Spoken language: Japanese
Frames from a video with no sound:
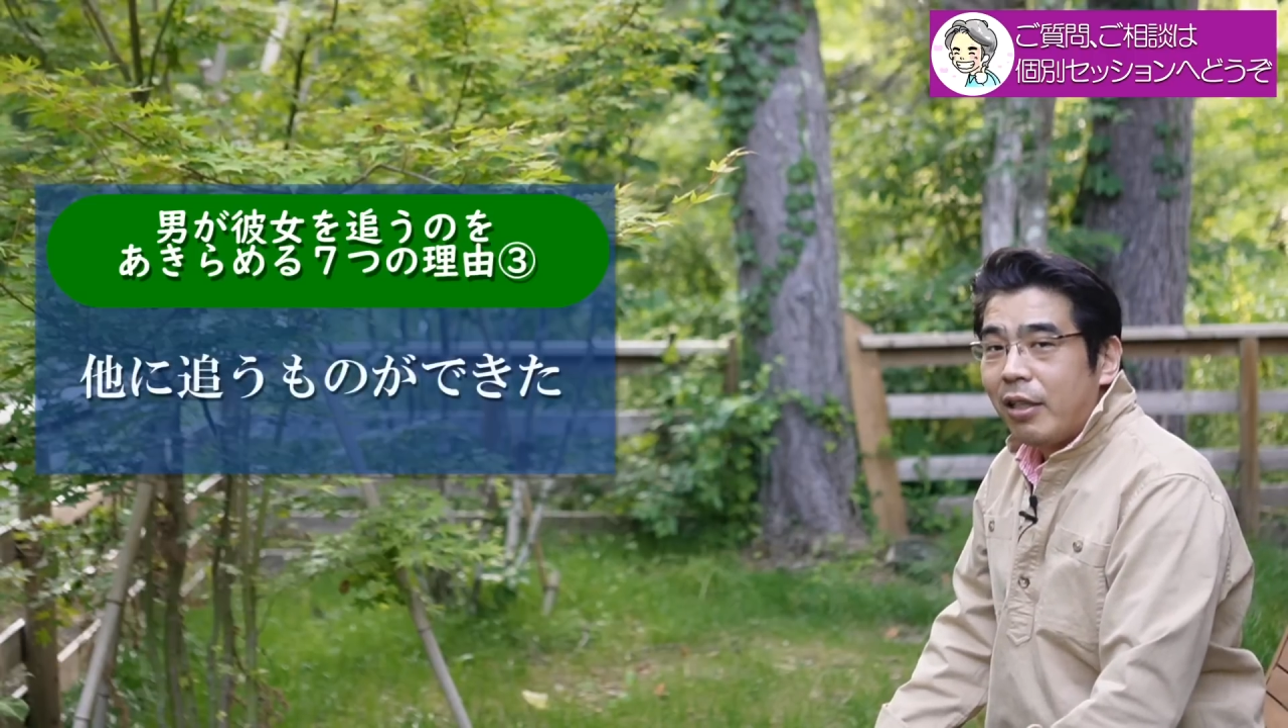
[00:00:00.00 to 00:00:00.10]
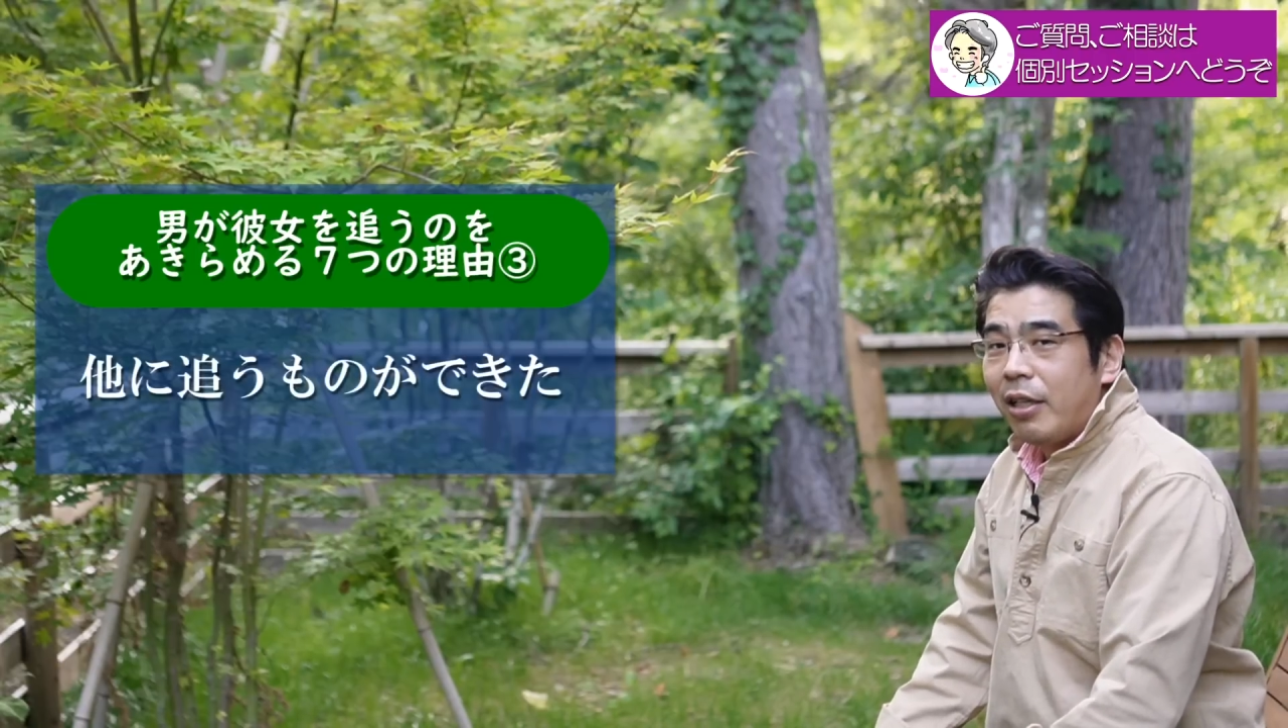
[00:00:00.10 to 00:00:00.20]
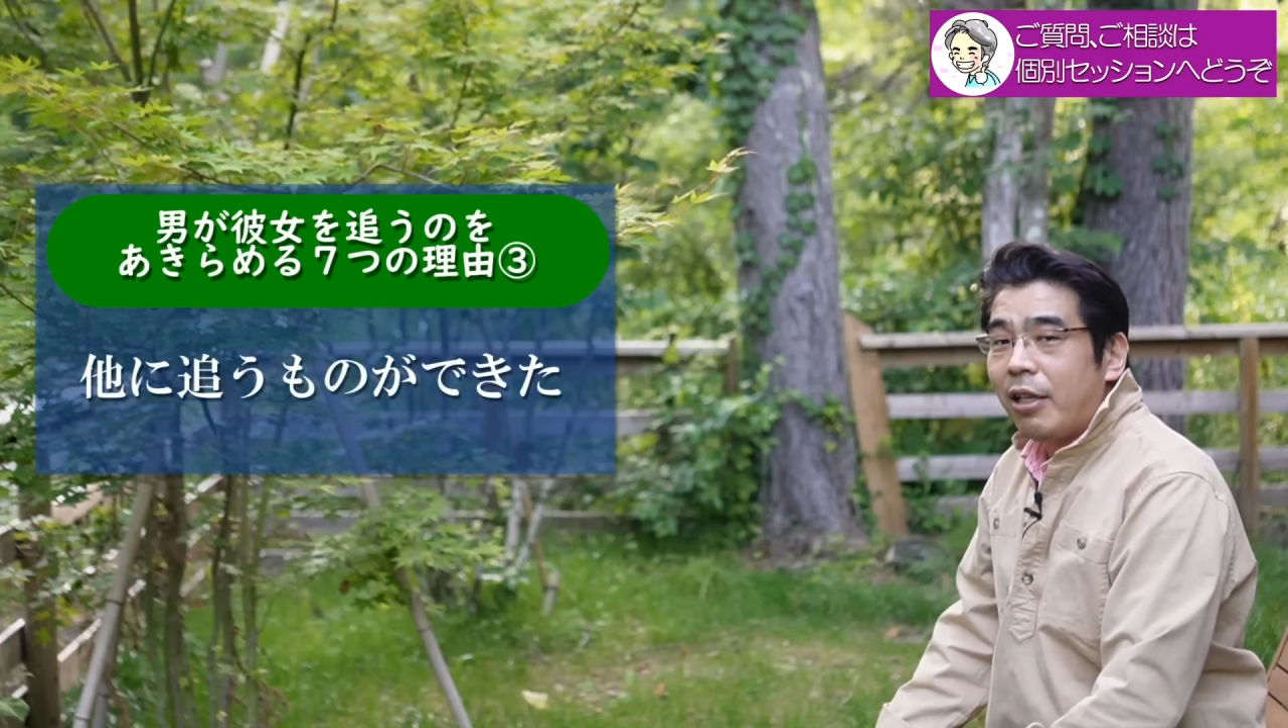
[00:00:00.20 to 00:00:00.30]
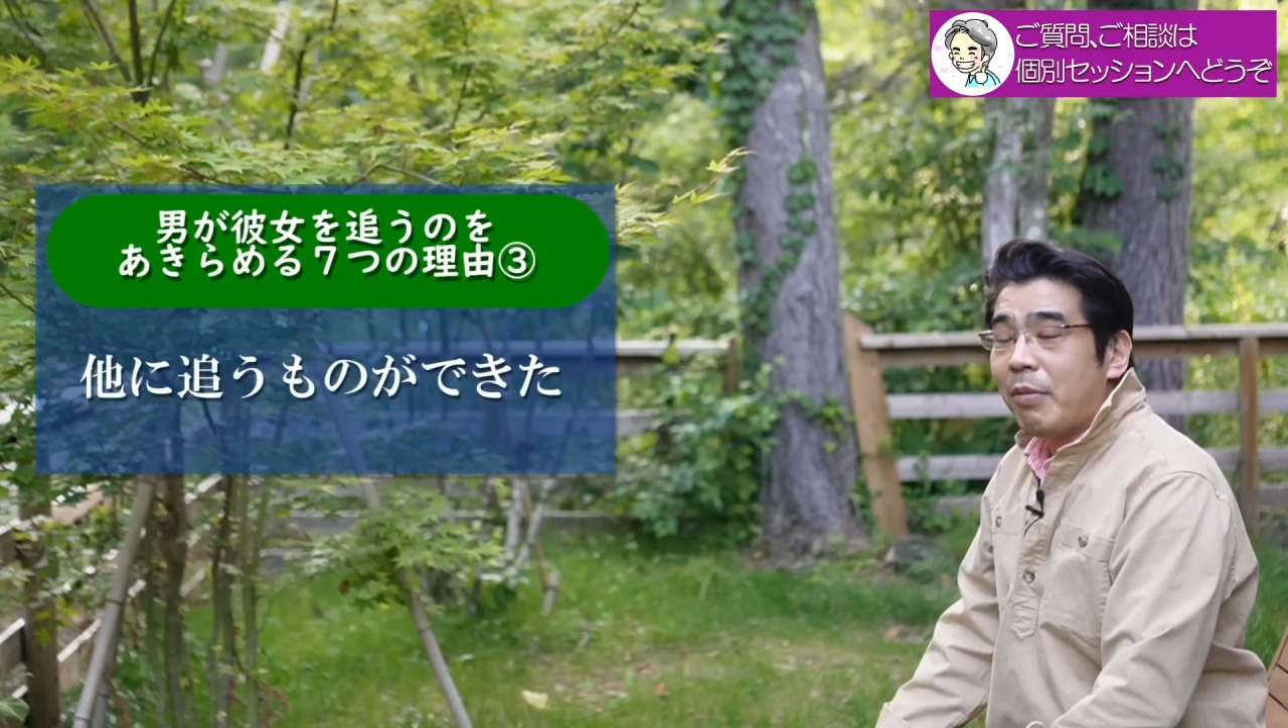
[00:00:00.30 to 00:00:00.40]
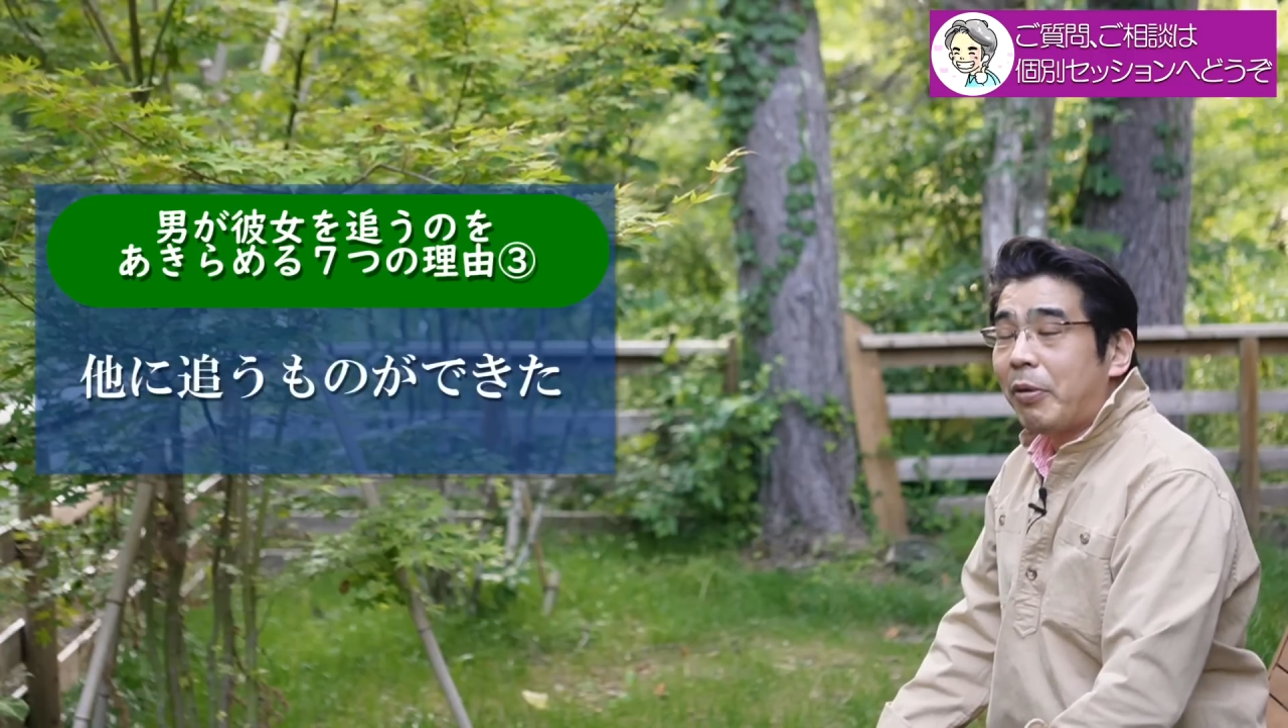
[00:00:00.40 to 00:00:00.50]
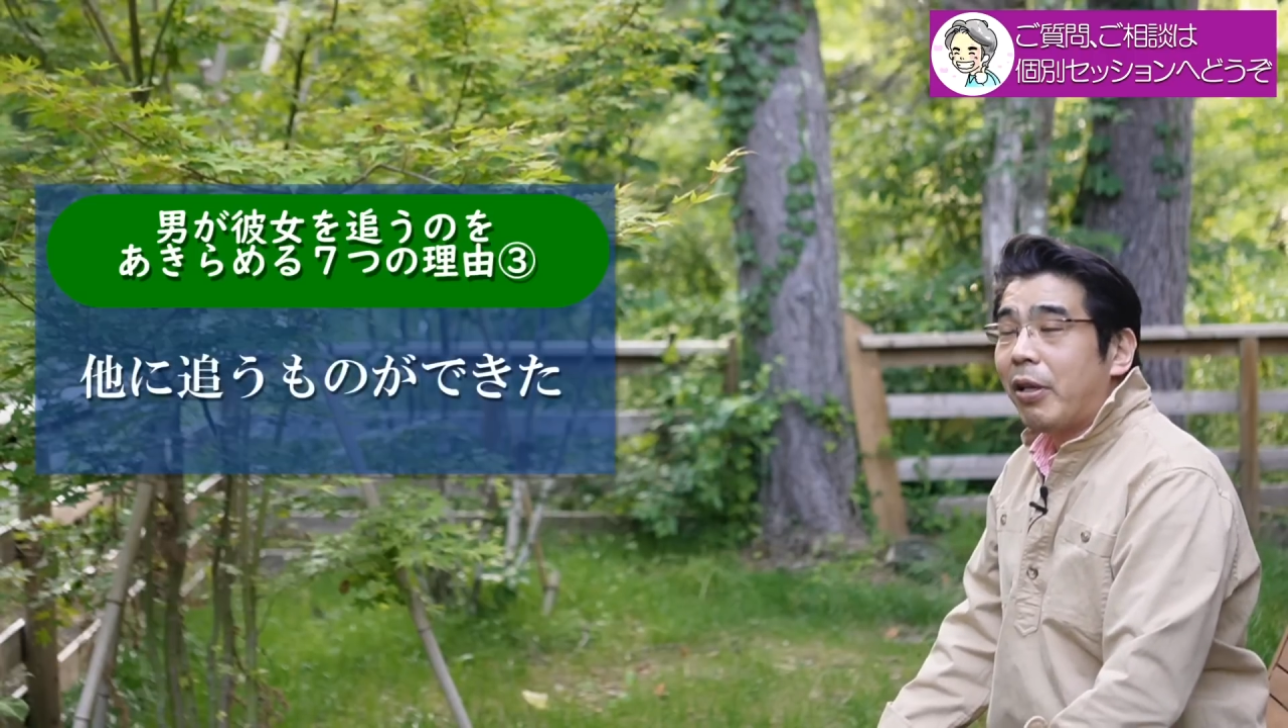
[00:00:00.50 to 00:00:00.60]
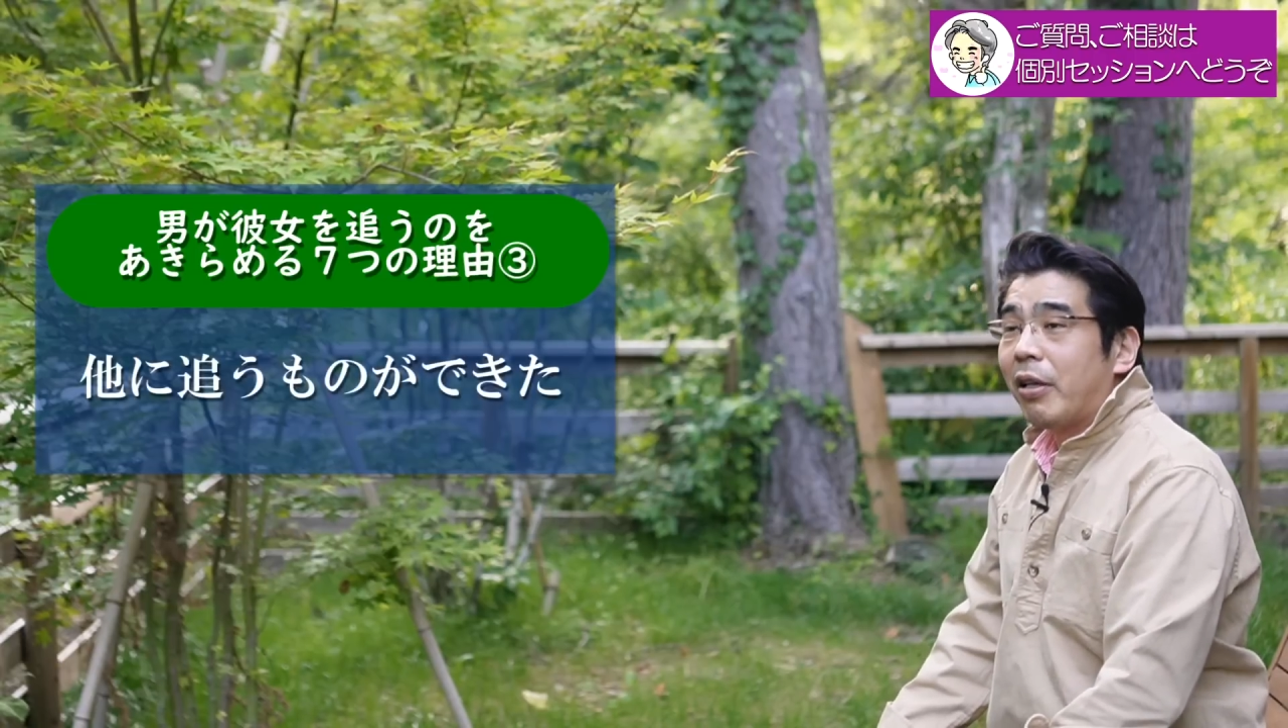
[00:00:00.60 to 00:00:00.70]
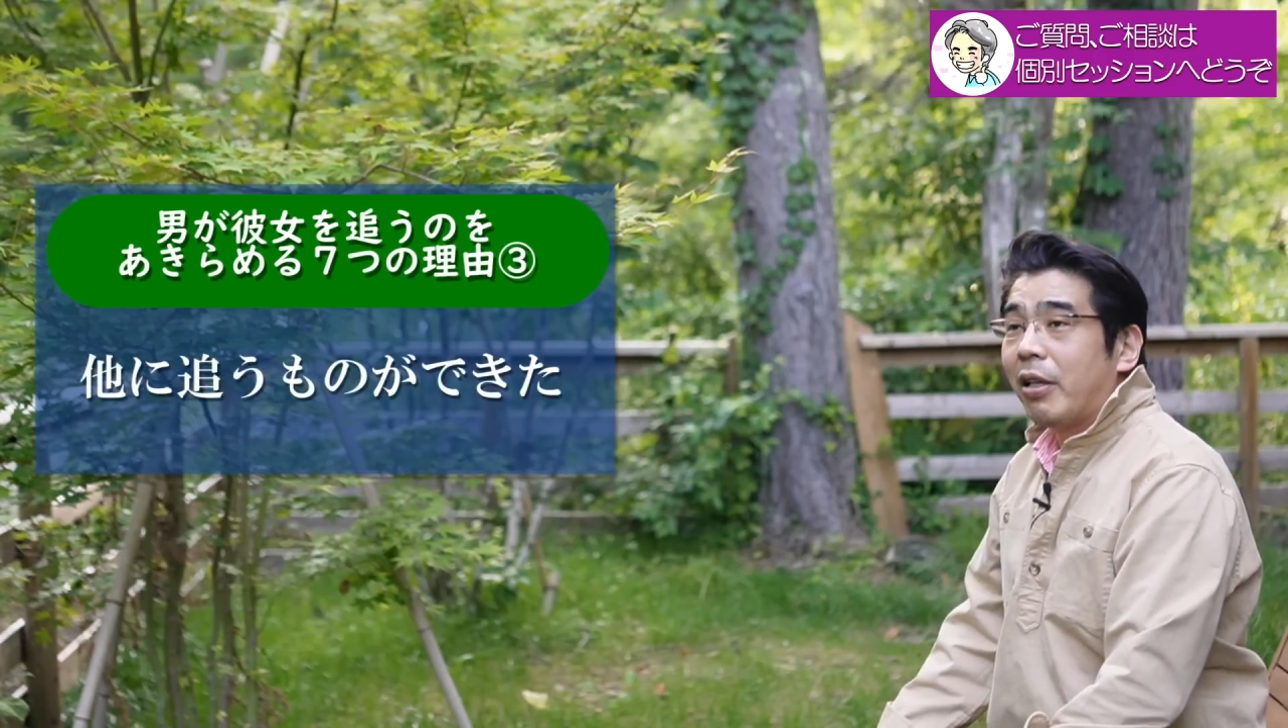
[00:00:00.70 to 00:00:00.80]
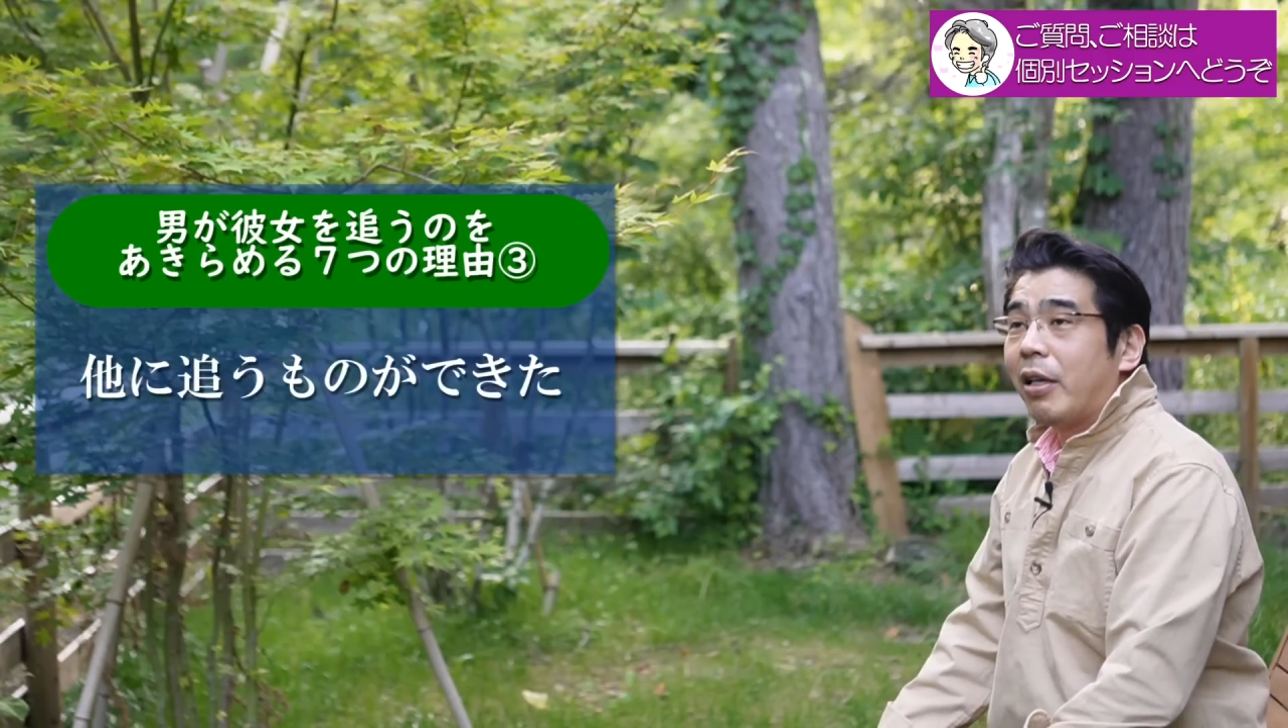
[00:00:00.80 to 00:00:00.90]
えー、今まではね